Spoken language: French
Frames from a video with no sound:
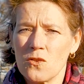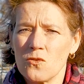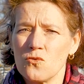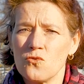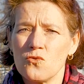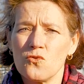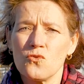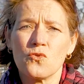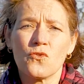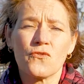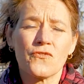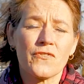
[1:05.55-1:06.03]

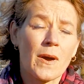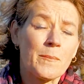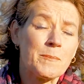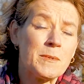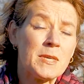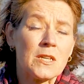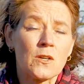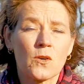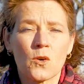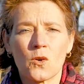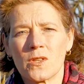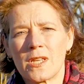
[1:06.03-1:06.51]
d'une
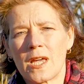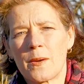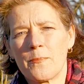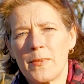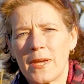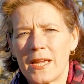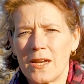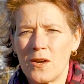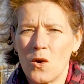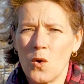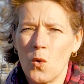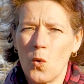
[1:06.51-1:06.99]
famille qu'on
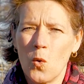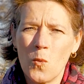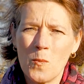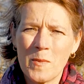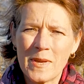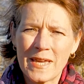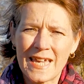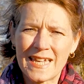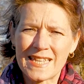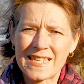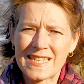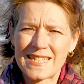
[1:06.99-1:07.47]
appelle
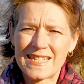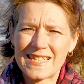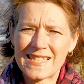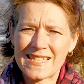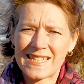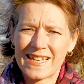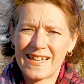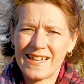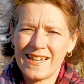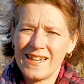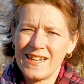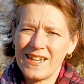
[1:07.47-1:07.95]
oméga
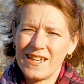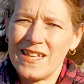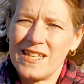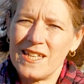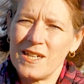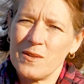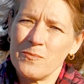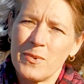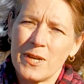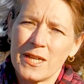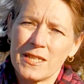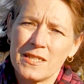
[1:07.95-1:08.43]
6
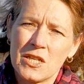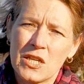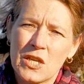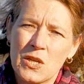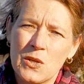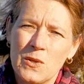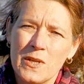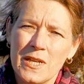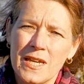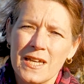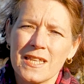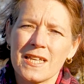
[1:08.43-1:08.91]
et en
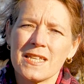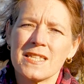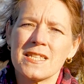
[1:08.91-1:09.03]
particulier en